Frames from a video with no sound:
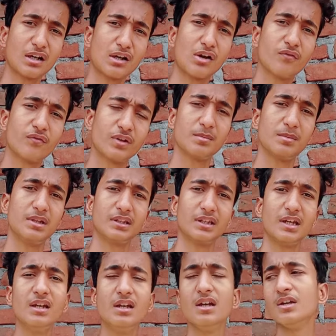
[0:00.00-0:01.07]
कर आओ फिर
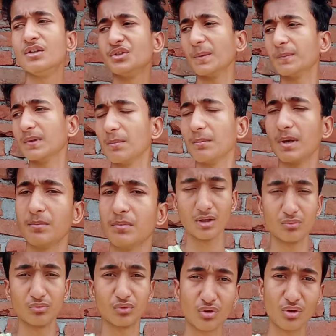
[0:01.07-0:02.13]
मिलते हैं जब तक मैं अपने
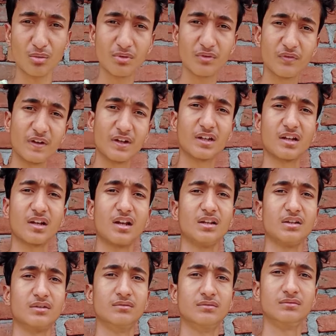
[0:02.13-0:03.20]
कबूतरों को भी फीड करा
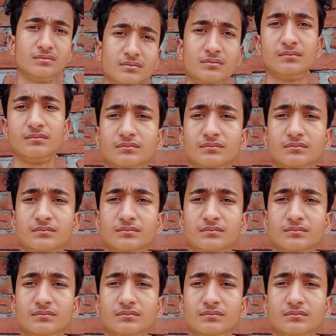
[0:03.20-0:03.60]
लेता हूँ